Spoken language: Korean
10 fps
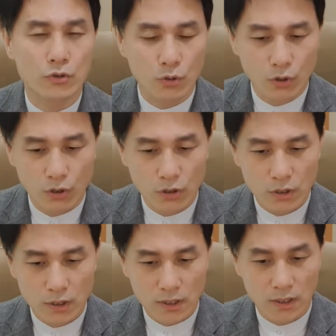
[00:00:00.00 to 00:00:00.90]
또
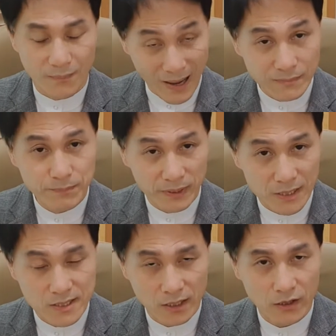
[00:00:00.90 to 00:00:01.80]

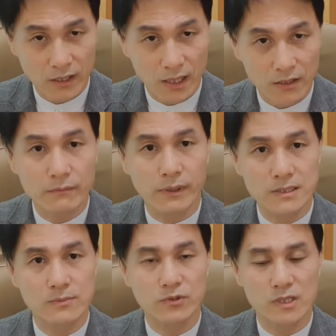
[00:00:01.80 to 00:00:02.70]
마음판에 새겨라 이런
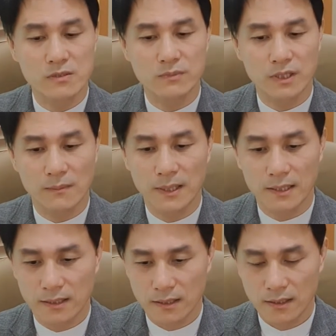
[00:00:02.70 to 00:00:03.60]
말씀도
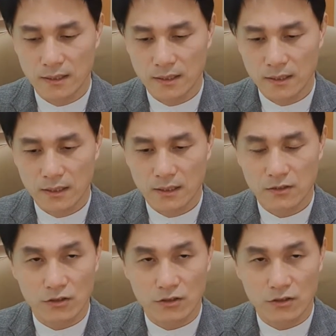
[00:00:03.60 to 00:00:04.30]
했습니다만